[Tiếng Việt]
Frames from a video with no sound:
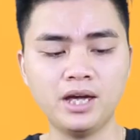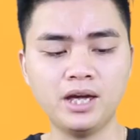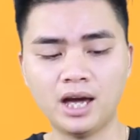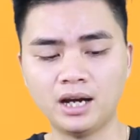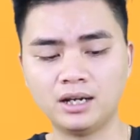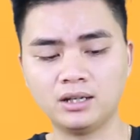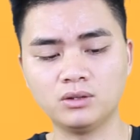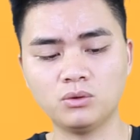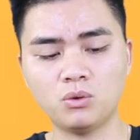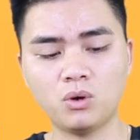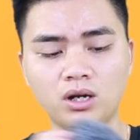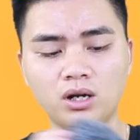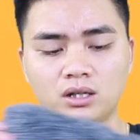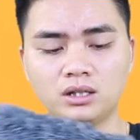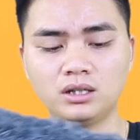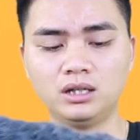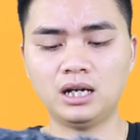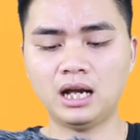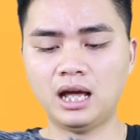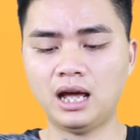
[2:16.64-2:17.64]
biển hoặc
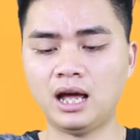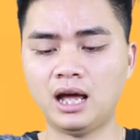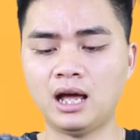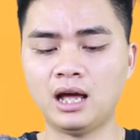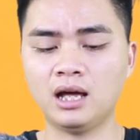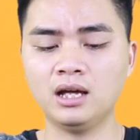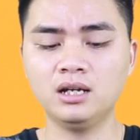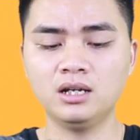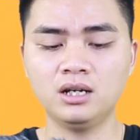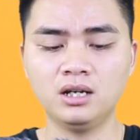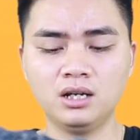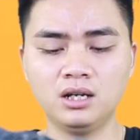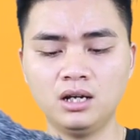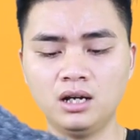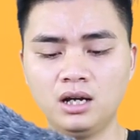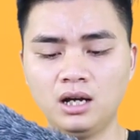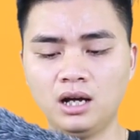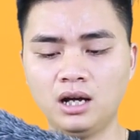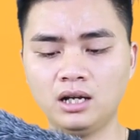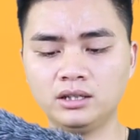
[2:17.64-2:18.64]
là
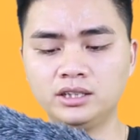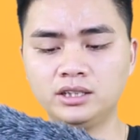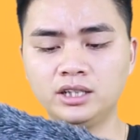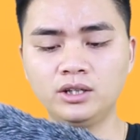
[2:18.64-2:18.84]
à,